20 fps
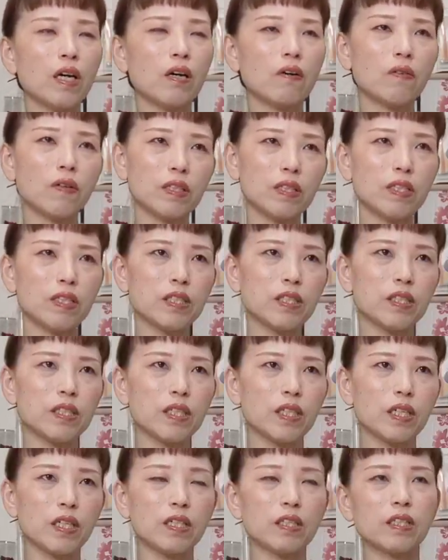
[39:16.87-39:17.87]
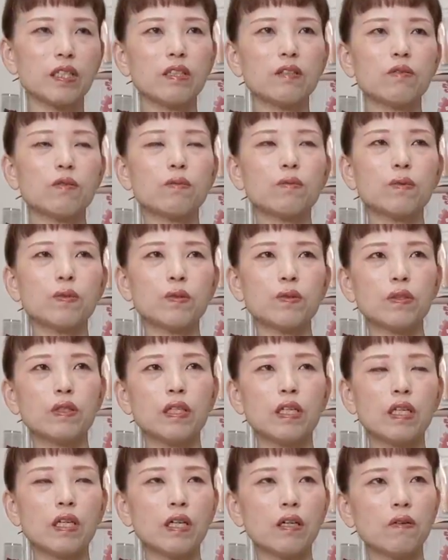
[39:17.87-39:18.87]
淡しじらだと思う
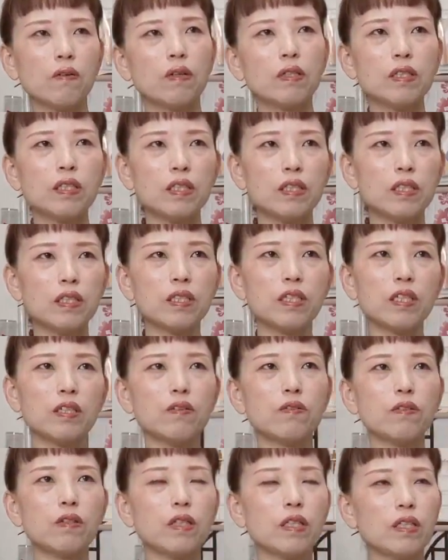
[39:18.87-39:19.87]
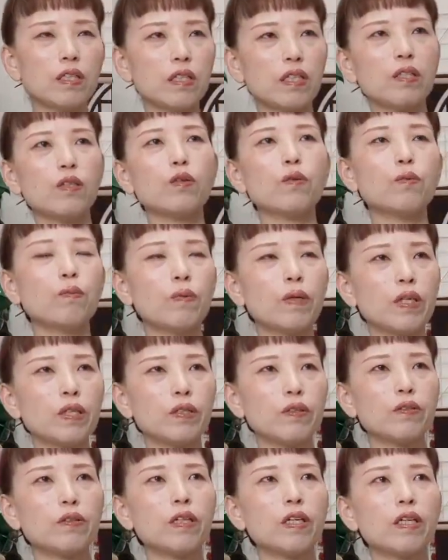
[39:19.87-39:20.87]
んで淡しじらのだいたいよんば
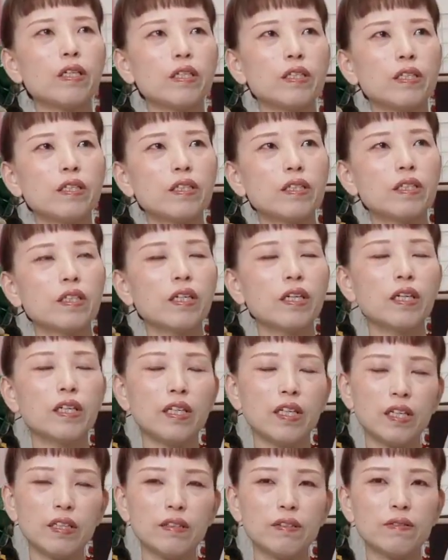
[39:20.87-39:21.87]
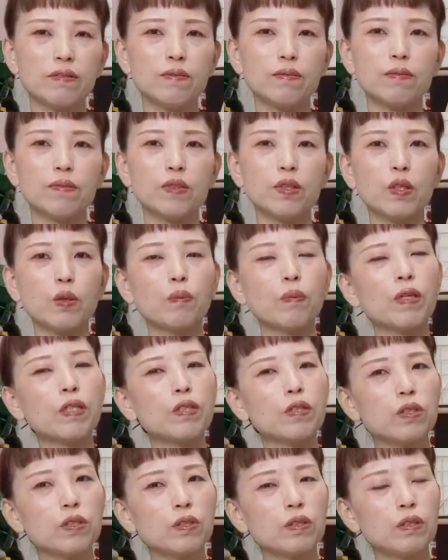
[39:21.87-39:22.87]
いぐらいかな、よんば
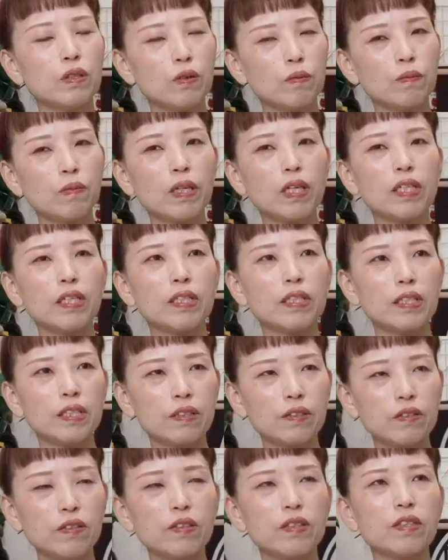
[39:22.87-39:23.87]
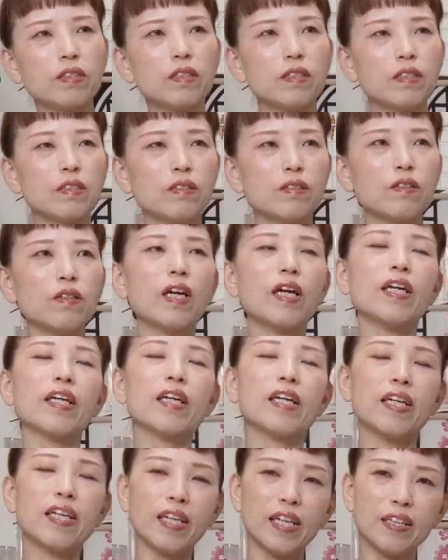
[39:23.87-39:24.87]
いよんばいぐらい
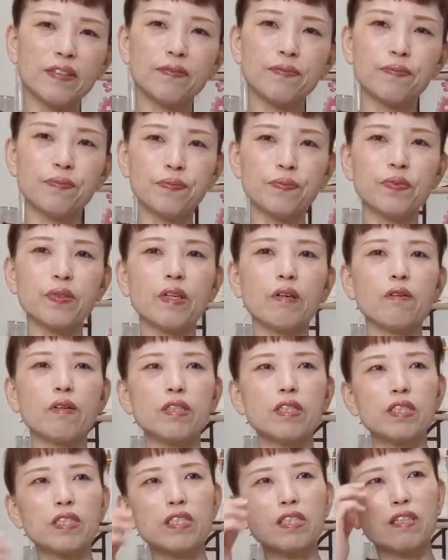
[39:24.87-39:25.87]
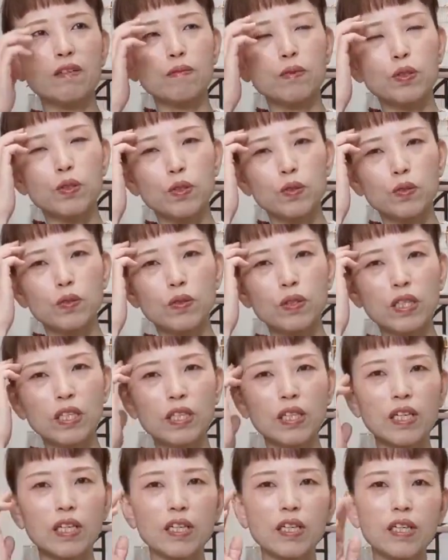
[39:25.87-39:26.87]
かな、うん、淡しじらもちょっと
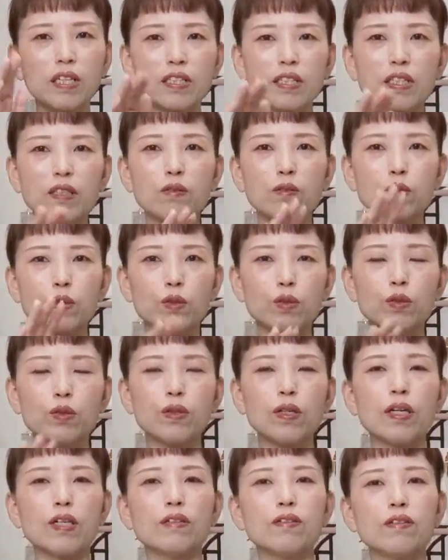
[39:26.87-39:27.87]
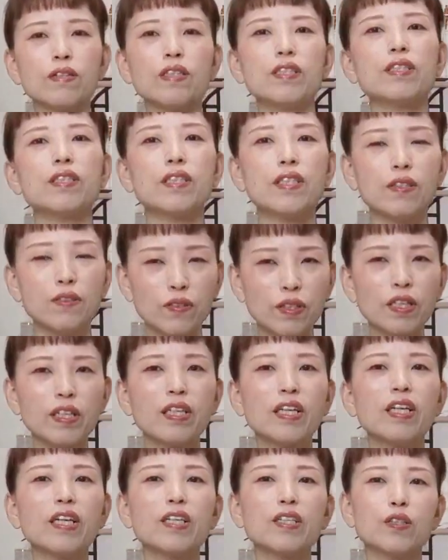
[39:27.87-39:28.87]
値段が前後するのあるんですけどね、
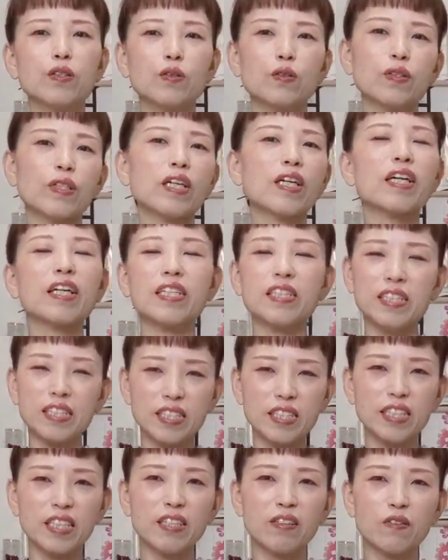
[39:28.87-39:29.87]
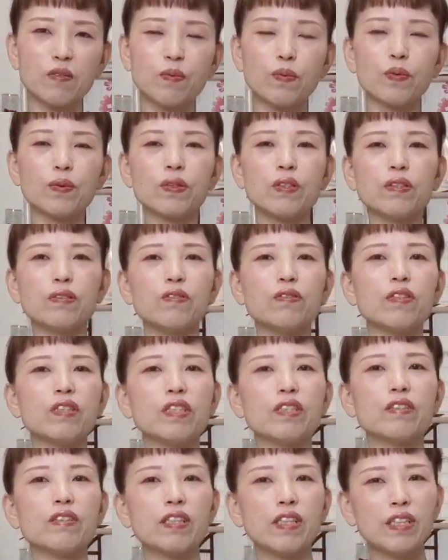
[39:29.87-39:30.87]
そんな感じで思っておい
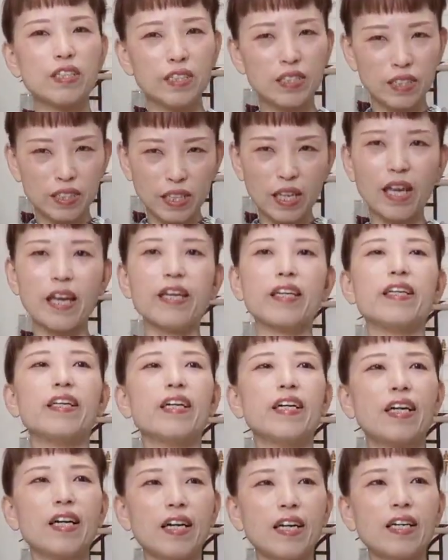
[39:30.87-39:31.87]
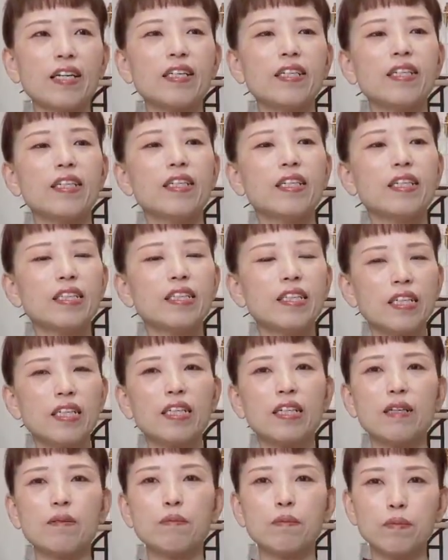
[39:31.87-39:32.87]
てください。はい、た
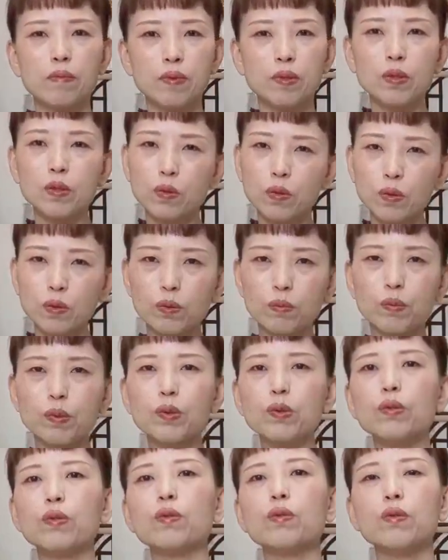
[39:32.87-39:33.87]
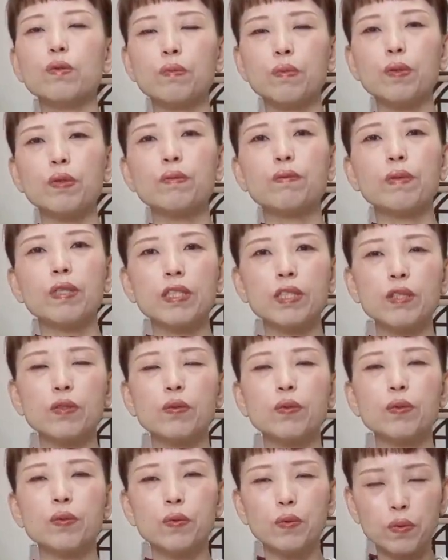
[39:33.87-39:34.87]
だすごく持つと思います
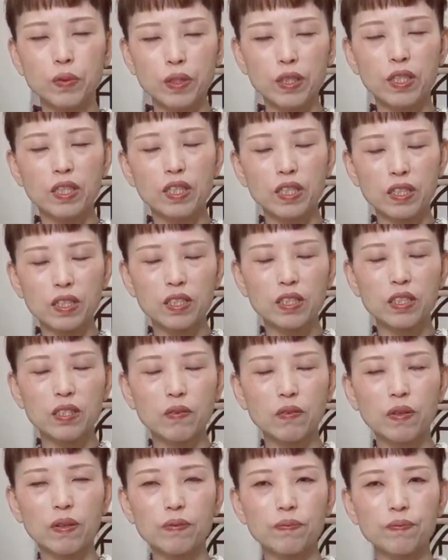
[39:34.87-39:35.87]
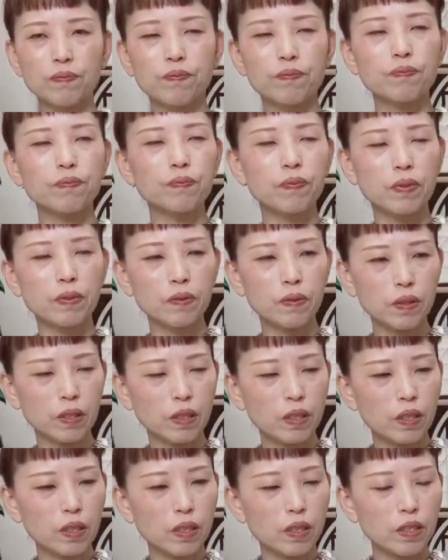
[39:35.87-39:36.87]
この子に関しては。
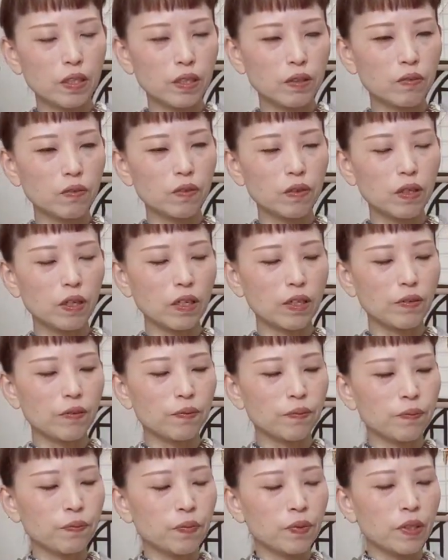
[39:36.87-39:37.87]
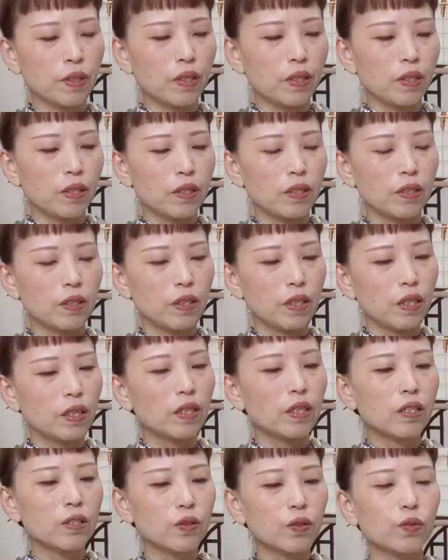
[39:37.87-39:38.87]
なので
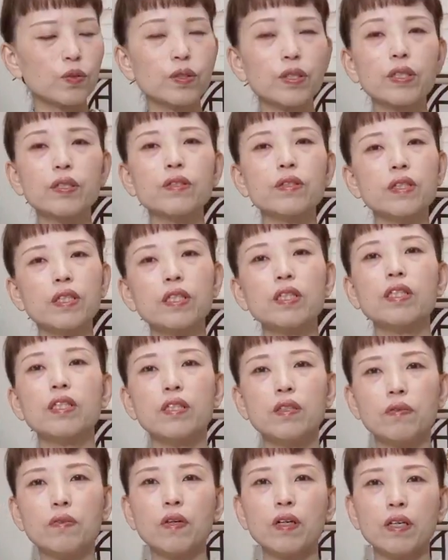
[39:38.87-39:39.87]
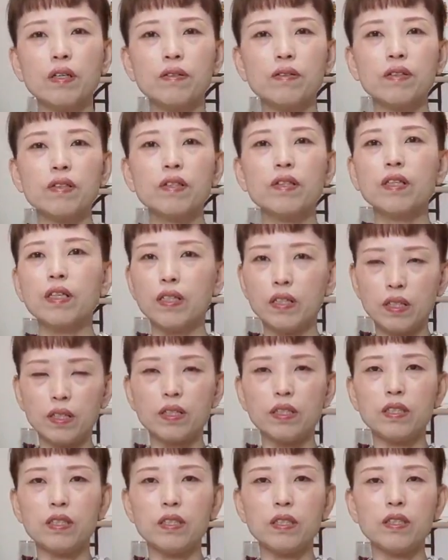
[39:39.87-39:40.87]
原価償却的にはか
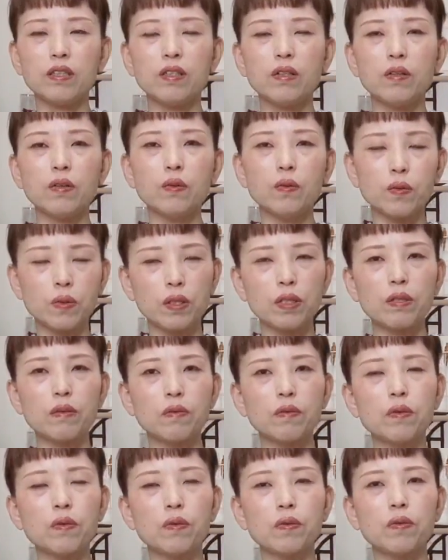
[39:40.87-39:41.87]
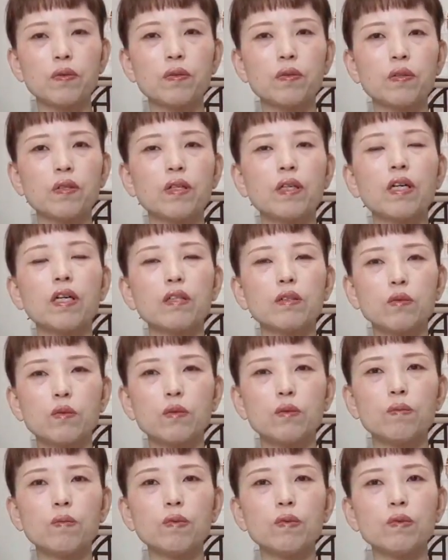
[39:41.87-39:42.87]
なりお手頃か
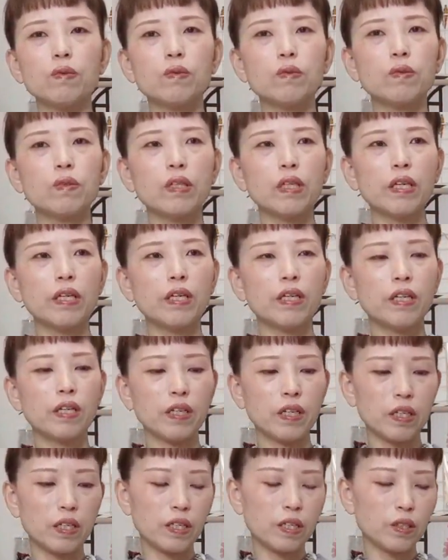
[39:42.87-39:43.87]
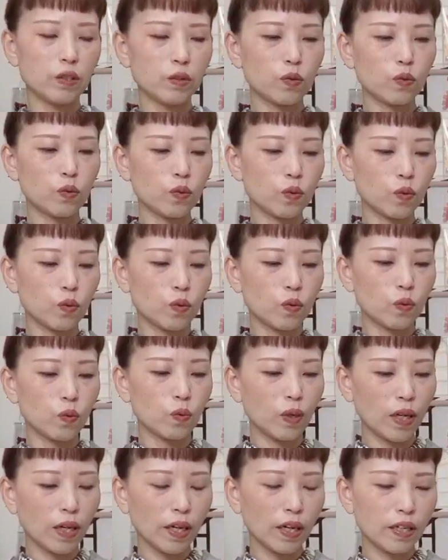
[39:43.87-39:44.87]
と思うので、えーと、
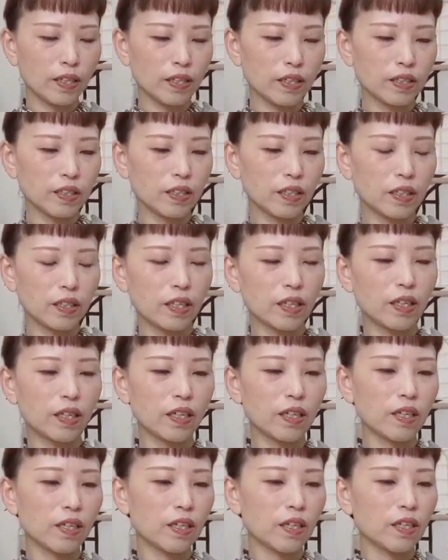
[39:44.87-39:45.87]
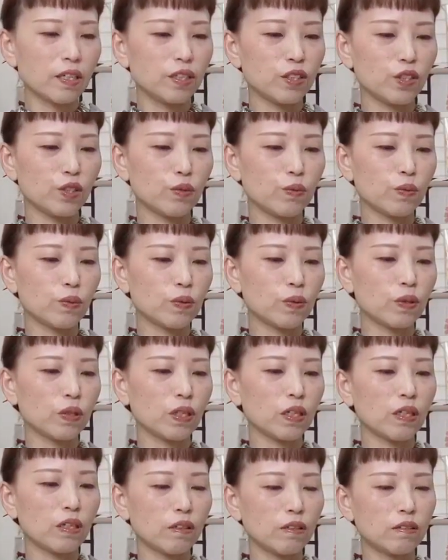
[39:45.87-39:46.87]
若い方で自分
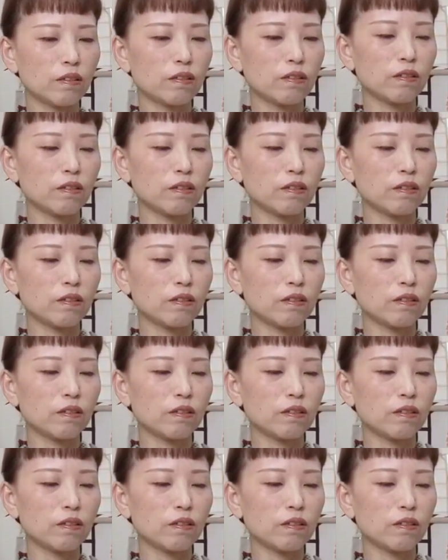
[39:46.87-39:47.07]
が